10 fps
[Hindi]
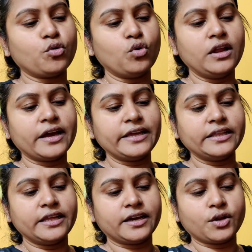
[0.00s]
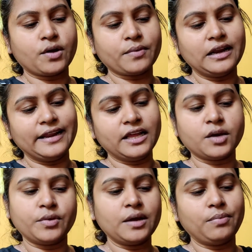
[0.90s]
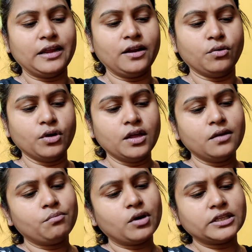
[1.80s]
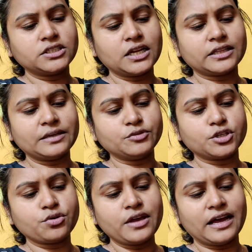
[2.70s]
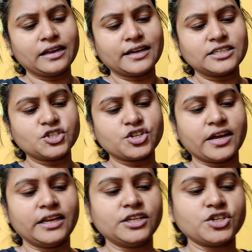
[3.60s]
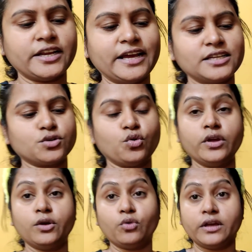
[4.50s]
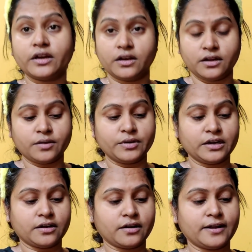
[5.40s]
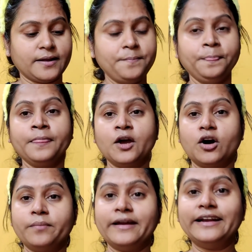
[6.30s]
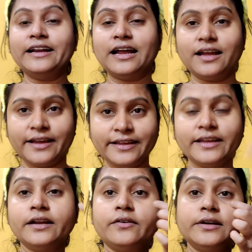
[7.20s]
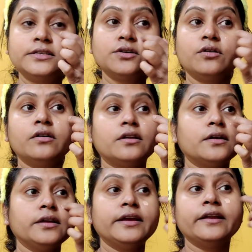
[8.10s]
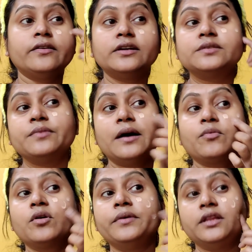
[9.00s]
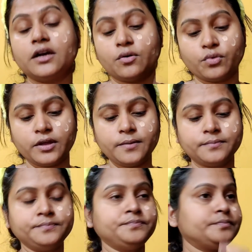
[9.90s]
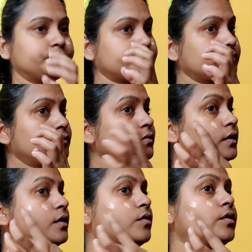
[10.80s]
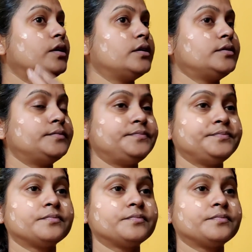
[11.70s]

आप लोग ओले का ये देख रहे हो आपका लेने का मन है आप ले लो बहुत अच्छा लगता है मुझे क्योंकि हल्का सा शाइनी शाइनी आज ग्लोई ग्लोई करने का मन कर रहा है और मैंने डाला है ये ड्रेस और ये ड्रेस मैं आपको अभी दिखाऊंगी और